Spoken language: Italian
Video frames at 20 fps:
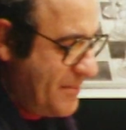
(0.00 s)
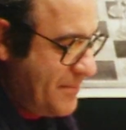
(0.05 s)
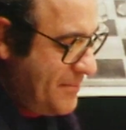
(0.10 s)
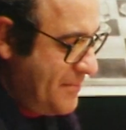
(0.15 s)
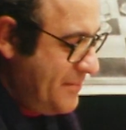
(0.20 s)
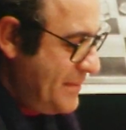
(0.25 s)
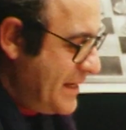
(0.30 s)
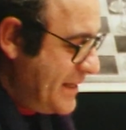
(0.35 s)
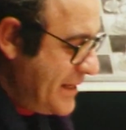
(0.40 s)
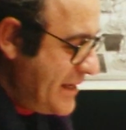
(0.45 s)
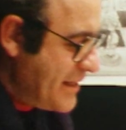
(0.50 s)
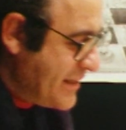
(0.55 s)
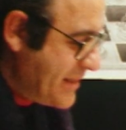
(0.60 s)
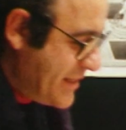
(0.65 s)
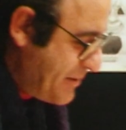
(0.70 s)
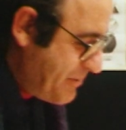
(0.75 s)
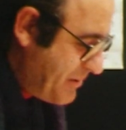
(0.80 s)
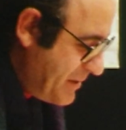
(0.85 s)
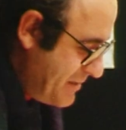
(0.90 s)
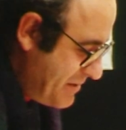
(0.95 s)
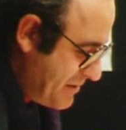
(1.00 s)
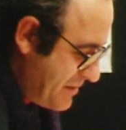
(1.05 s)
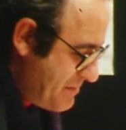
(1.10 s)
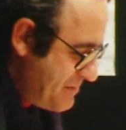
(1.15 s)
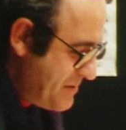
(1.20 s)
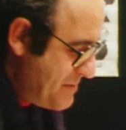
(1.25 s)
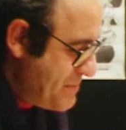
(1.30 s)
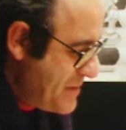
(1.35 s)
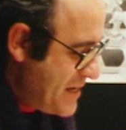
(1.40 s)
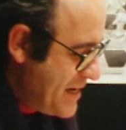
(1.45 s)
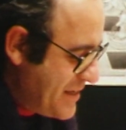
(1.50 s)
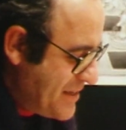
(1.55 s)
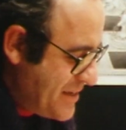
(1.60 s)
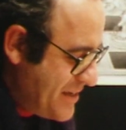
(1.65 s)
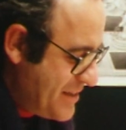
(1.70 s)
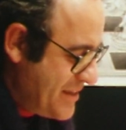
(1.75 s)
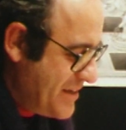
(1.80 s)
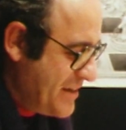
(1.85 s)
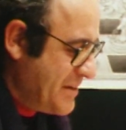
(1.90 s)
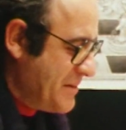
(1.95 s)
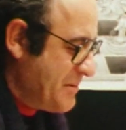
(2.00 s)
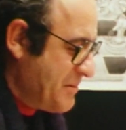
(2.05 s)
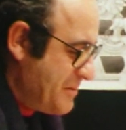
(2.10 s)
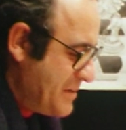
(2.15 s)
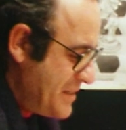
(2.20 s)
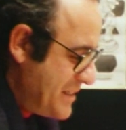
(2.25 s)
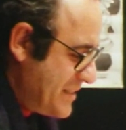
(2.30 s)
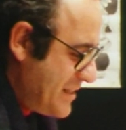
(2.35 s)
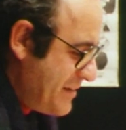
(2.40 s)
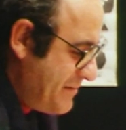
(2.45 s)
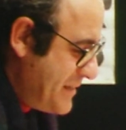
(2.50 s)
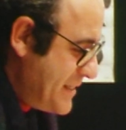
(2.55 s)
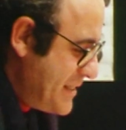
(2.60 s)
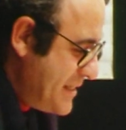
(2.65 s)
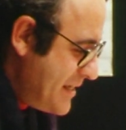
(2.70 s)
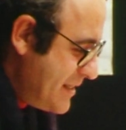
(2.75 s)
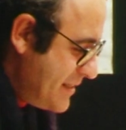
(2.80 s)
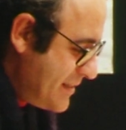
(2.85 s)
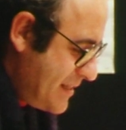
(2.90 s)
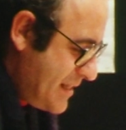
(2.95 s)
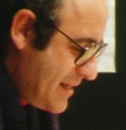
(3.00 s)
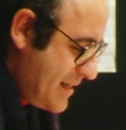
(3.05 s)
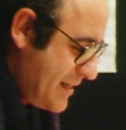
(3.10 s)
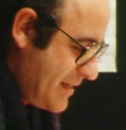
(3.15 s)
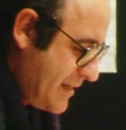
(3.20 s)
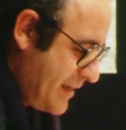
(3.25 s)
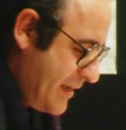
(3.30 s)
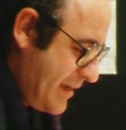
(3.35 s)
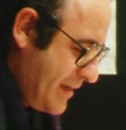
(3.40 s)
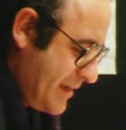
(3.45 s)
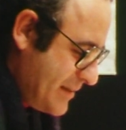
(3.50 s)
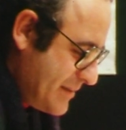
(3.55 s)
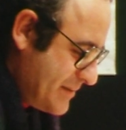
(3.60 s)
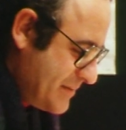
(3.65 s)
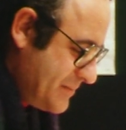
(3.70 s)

Beh, niente, quello che mi piace di questa vignetta è